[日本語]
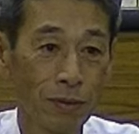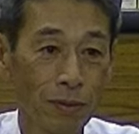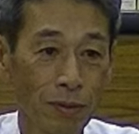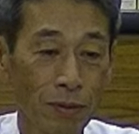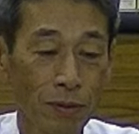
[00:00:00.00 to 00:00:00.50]

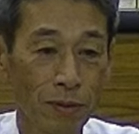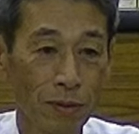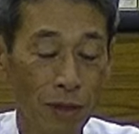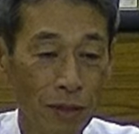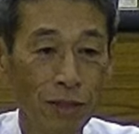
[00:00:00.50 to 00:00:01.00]
あ、味の。
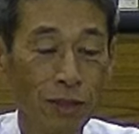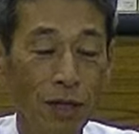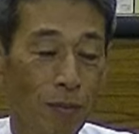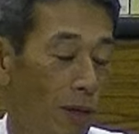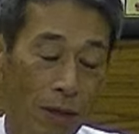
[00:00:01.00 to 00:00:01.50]
味以
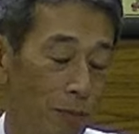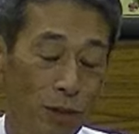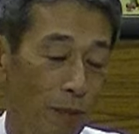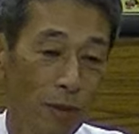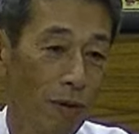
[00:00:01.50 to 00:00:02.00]
外は見
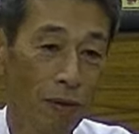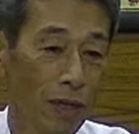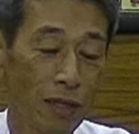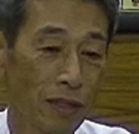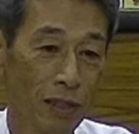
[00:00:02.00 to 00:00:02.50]
た目はわ
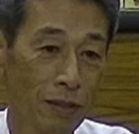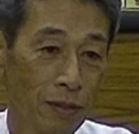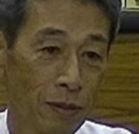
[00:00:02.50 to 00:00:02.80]
からない。あ